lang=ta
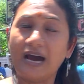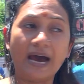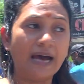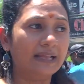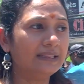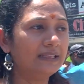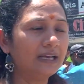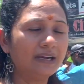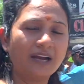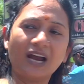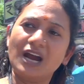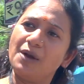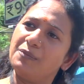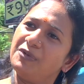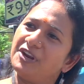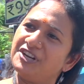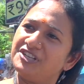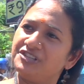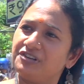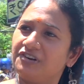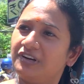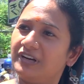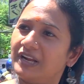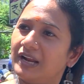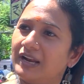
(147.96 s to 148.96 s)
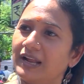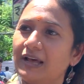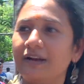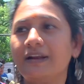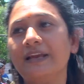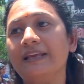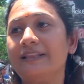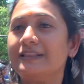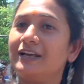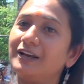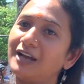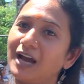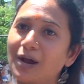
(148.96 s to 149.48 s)
அந்த காம்பினேஷனும் நல்லா
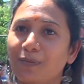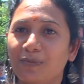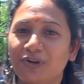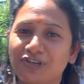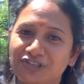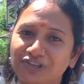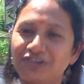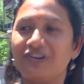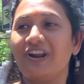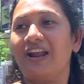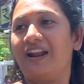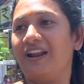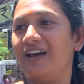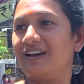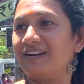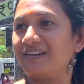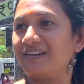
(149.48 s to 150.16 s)
இருக்கு இந்த காம்பினேஷனும் நல்லா